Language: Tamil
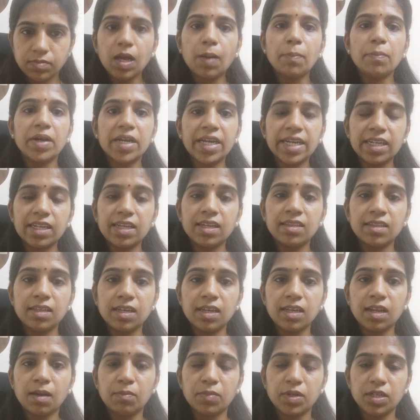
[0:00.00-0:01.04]
நம்ம
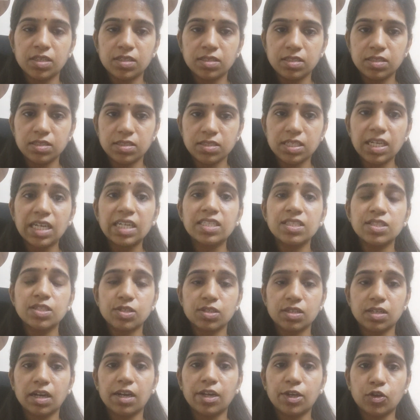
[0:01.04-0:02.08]
கிட்டேருந்தே நம்மளுக்கு சயின்ஸ்
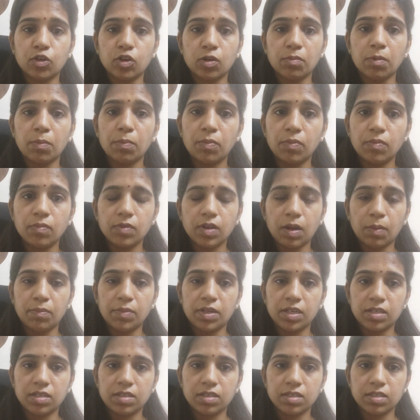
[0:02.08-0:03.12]
கிடைக்கும் நம்ம
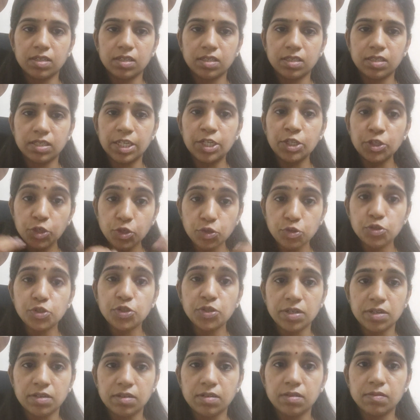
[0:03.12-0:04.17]
நம்மளுக்கு
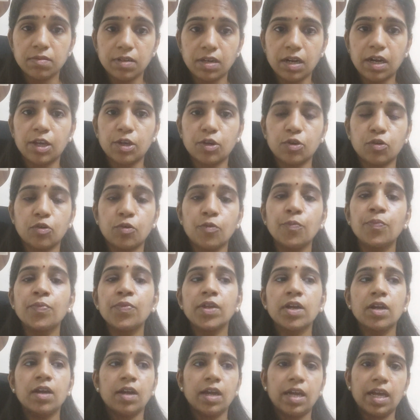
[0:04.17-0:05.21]
இன்ட்யூஷன் கிடைக்கும்
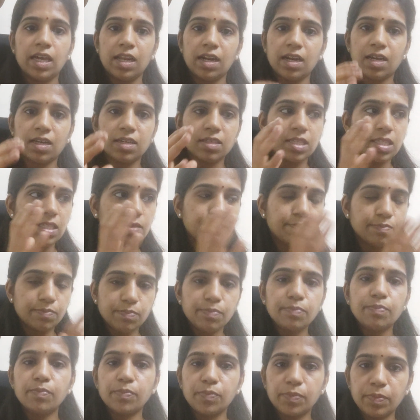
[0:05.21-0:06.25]
இல்லைனா
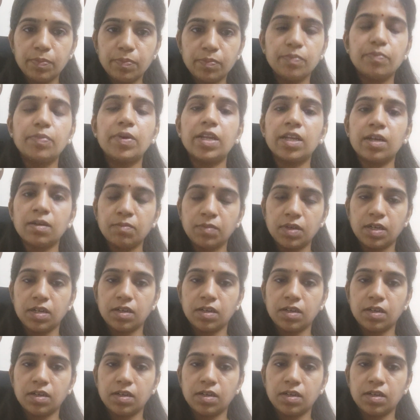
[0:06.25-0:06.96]
பிற